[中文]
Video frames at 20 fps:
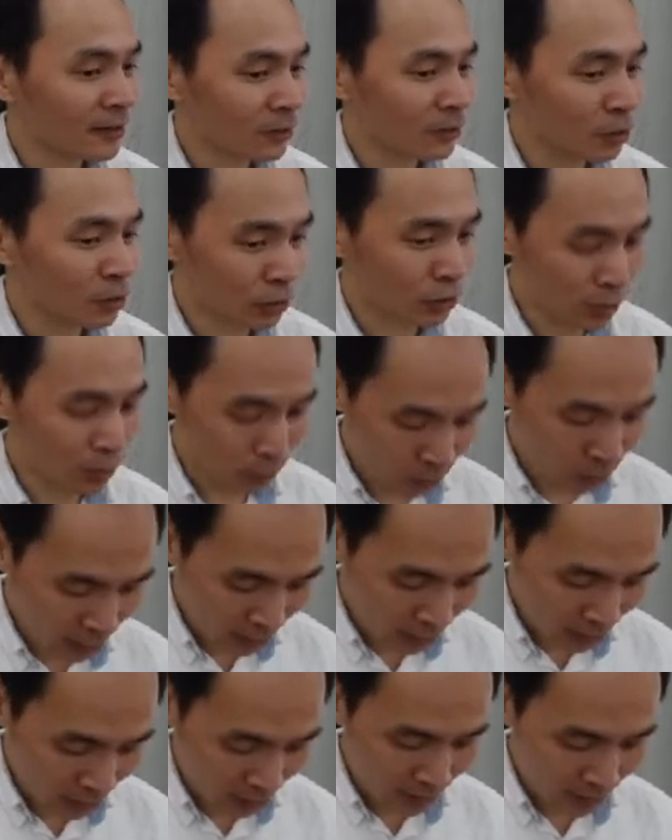就是为
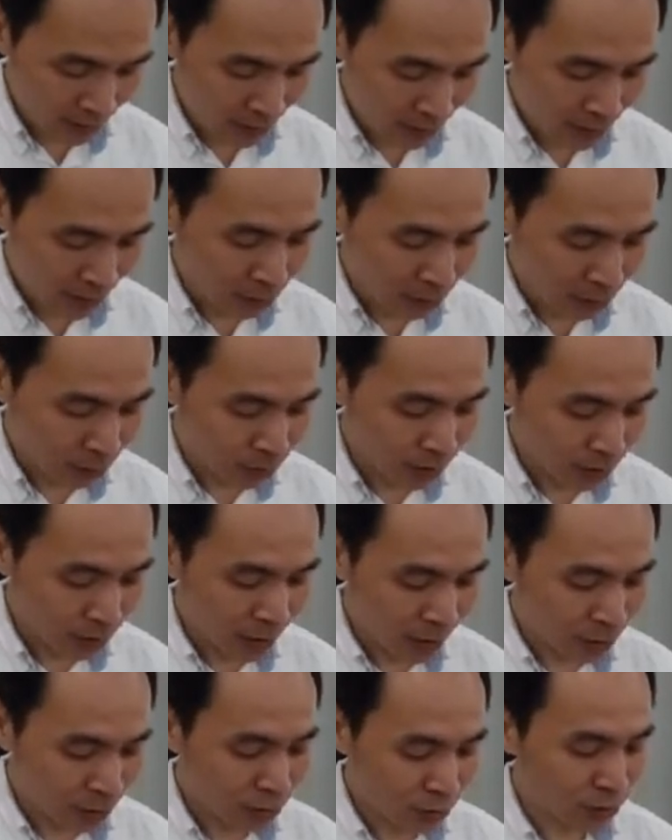了有些
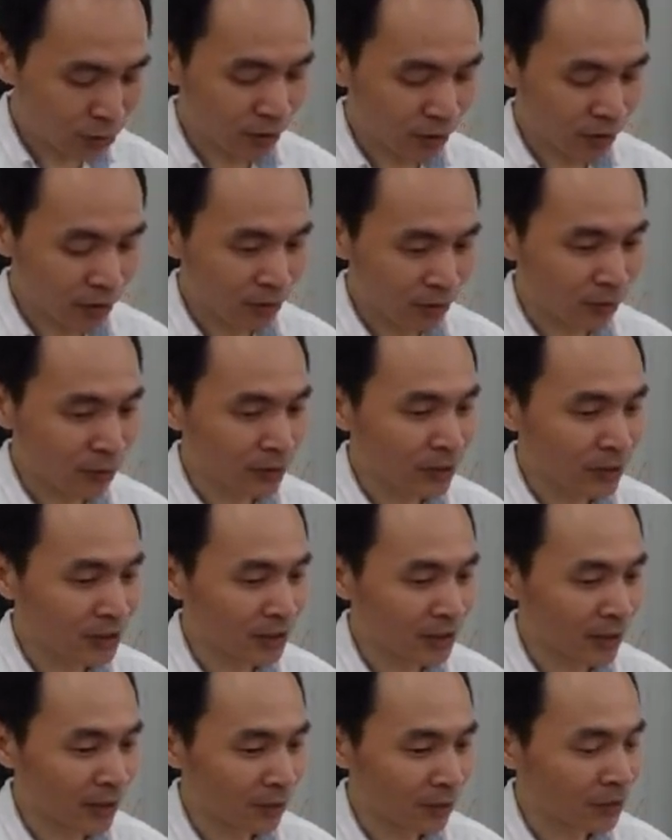人就觉得我的
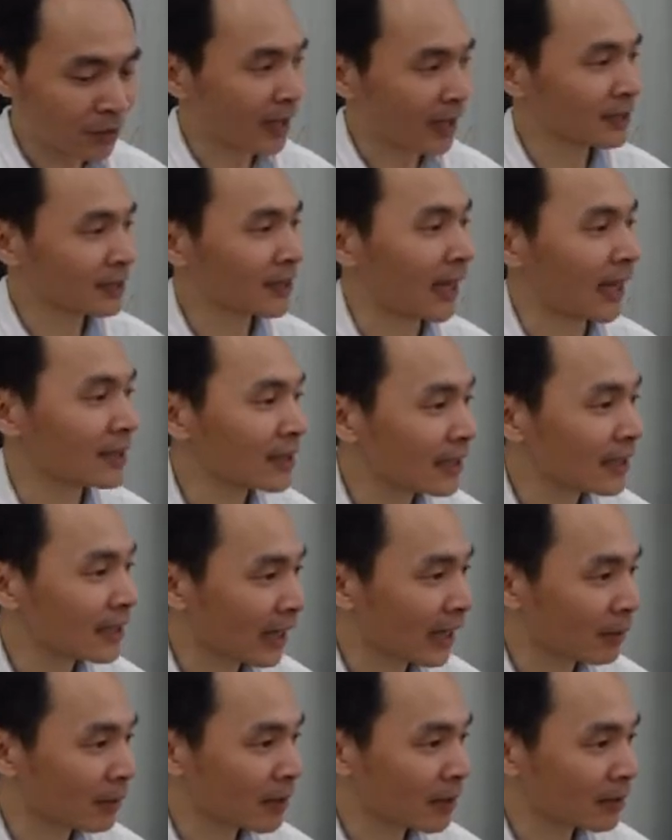线我想要藏在
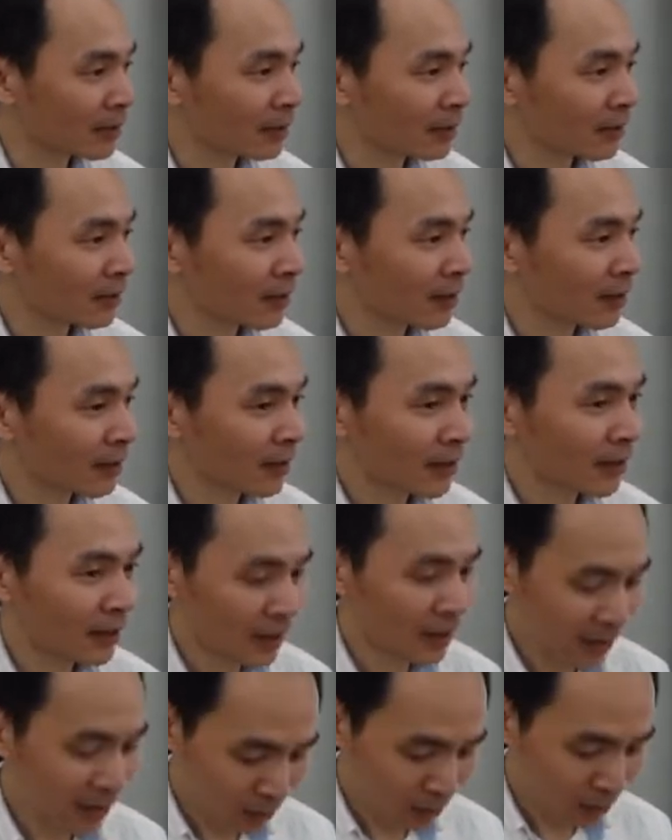下面，
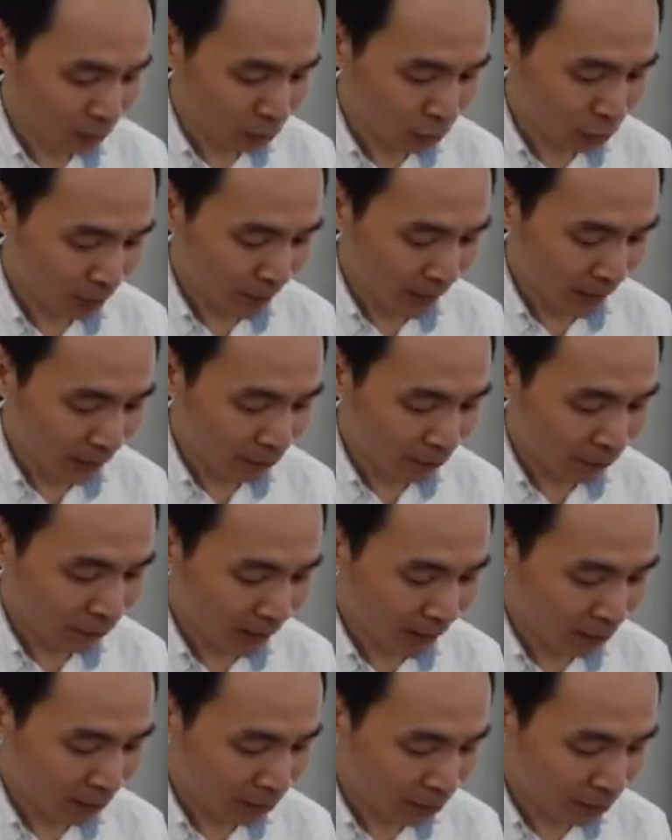我就把它
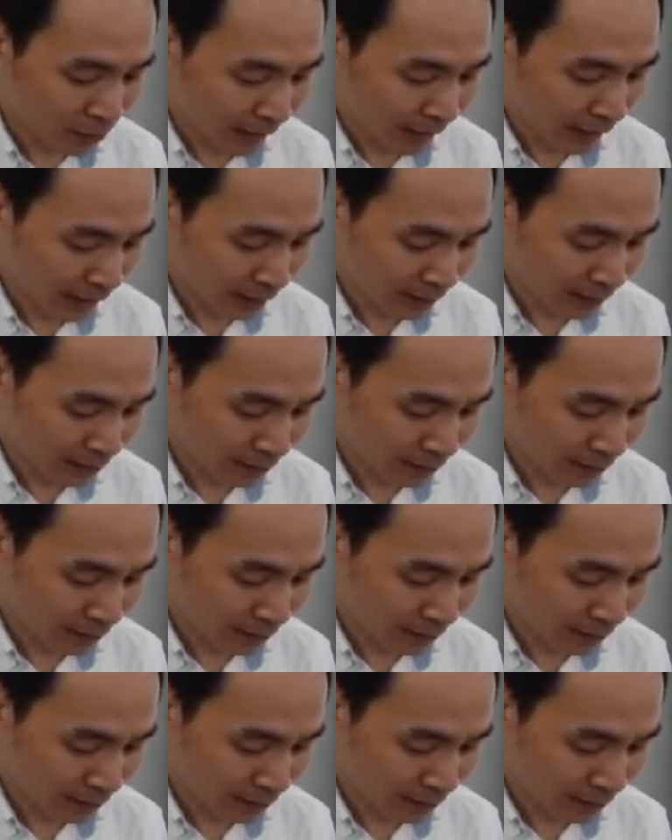翻过来，